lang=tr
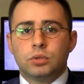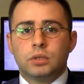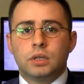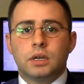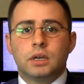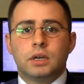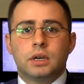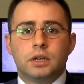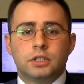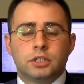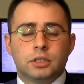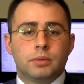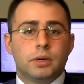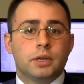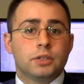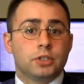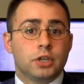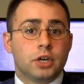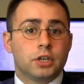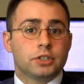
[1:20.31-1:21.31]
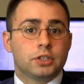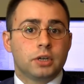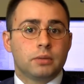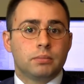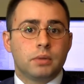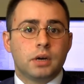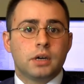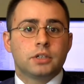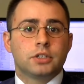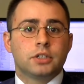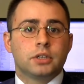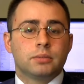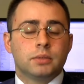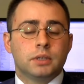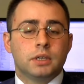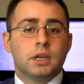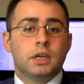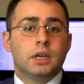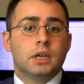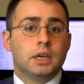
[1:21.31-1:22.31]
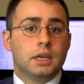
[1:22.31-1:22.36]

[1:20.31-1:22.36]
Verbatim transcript: Bu da acaba çarşamba akşamı